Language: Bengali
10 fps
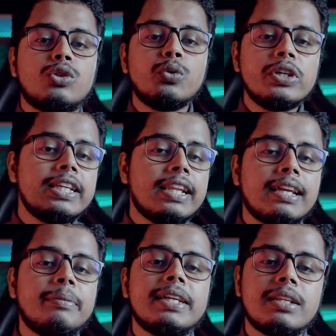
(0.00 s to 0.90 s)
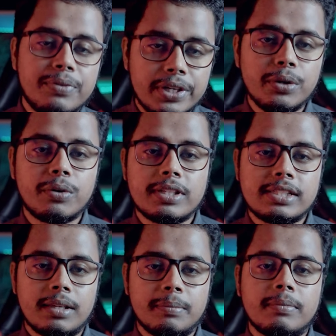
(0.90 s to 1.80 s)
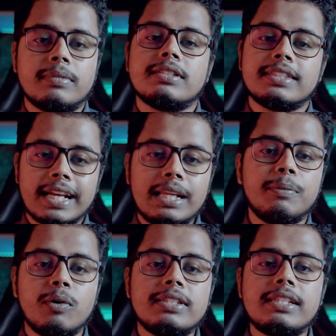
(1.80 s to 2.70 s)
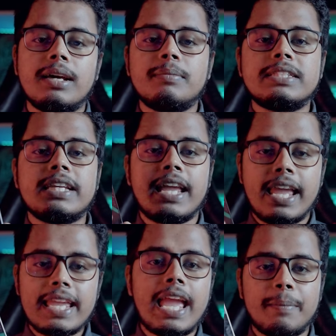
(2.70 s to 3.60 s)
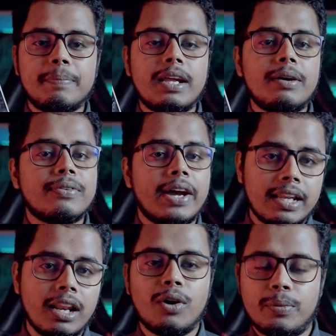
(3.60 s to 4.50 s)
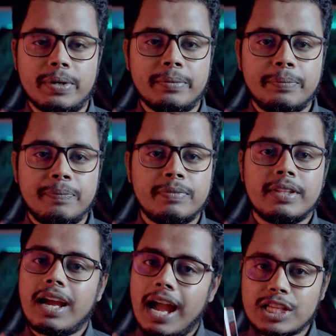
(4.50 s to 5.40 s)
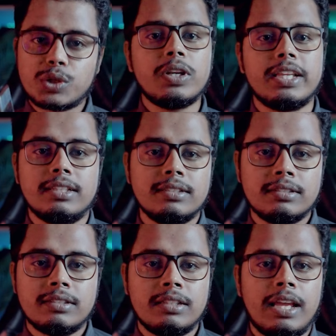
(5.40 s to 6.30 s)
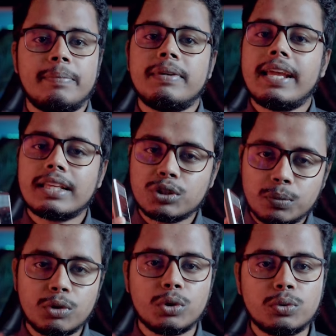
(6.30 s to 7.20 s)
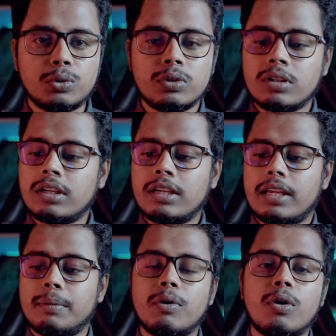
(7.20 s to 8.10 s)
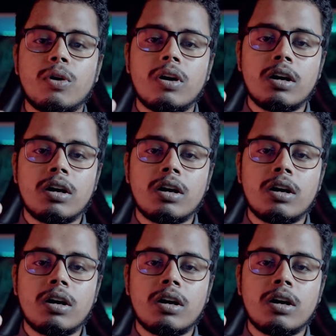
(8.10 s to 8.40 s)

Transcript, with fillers: দুই দিন আগে আমি একটা ভিডিও করেছিলাম যেখানে বলেছিলাম যে এই অ্যাপটা ভাইরাল হবে আসলেই অ্যাপটা একদম নতুন এবং